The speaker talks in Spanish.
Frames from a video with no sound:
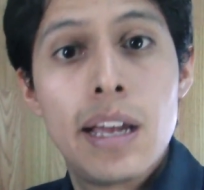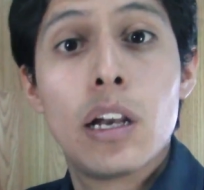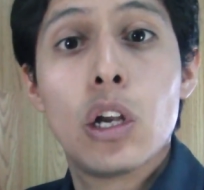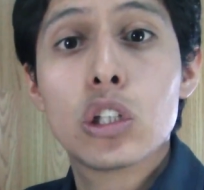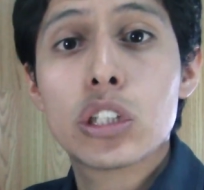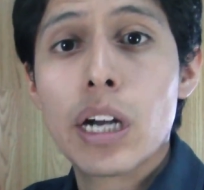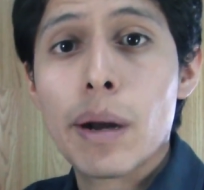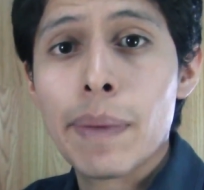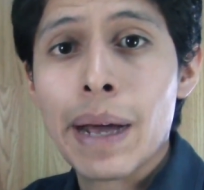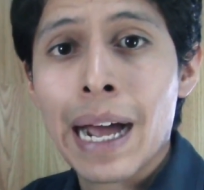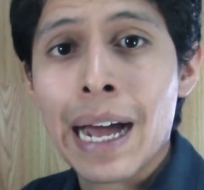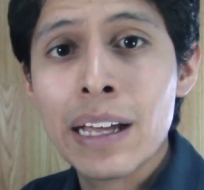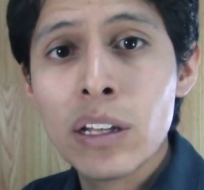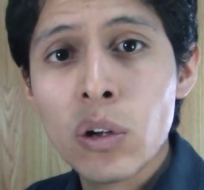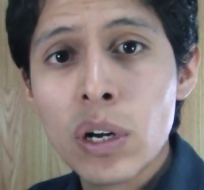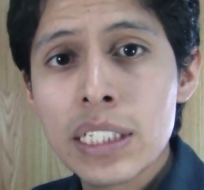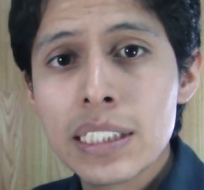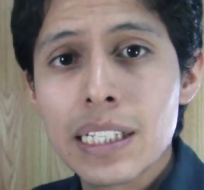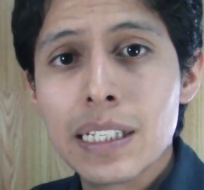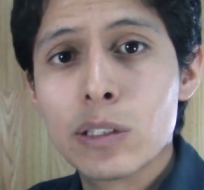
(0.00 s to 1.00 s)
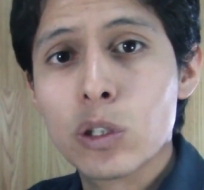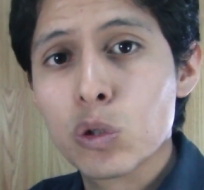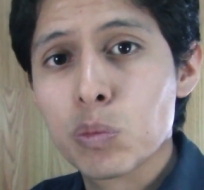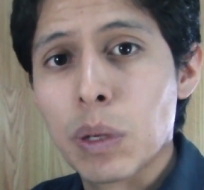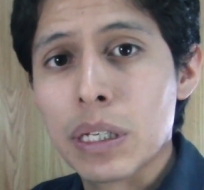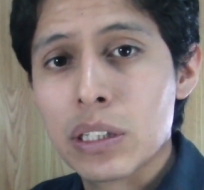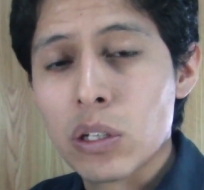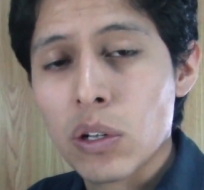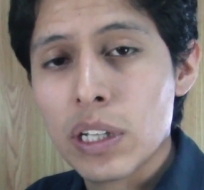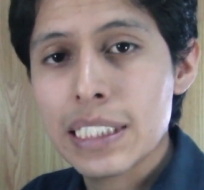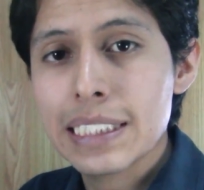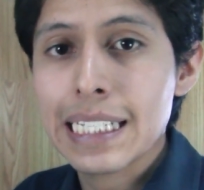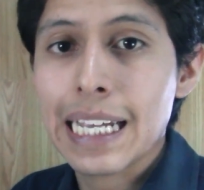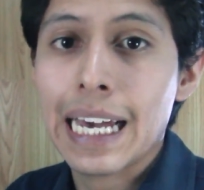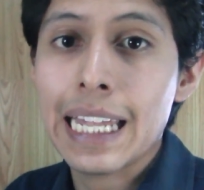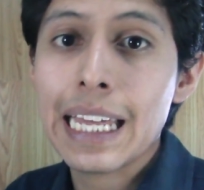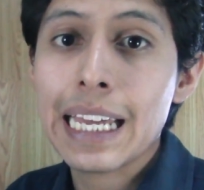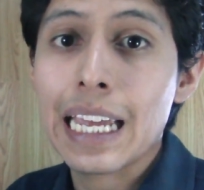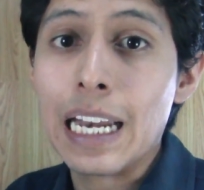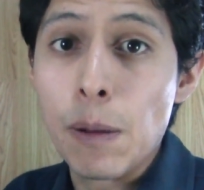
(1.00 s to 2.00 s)
Los trabajadores y sus patrones
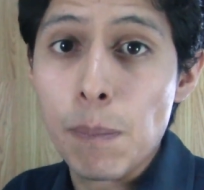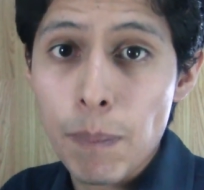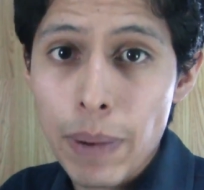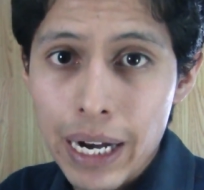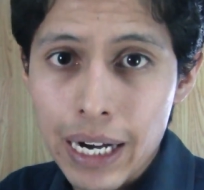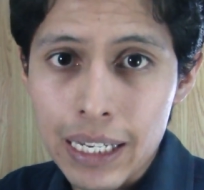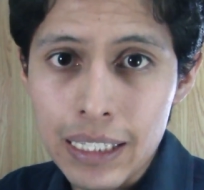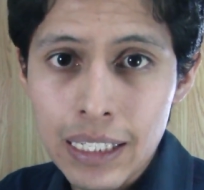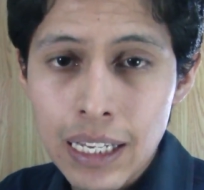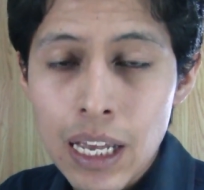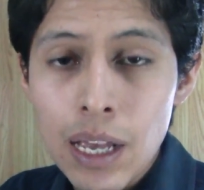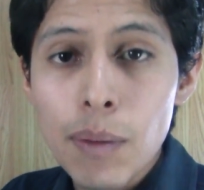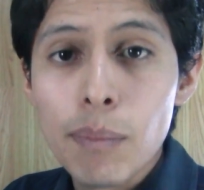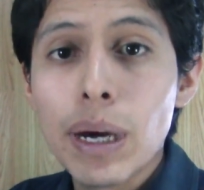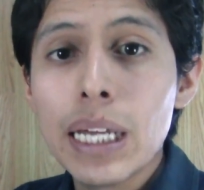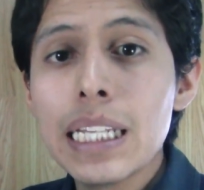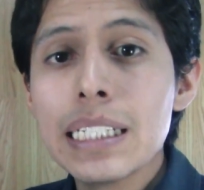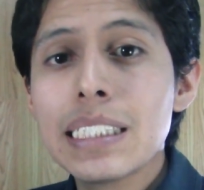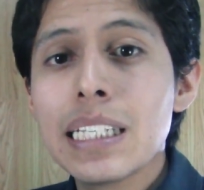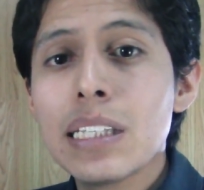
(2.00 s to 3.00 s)
cada que le pagan van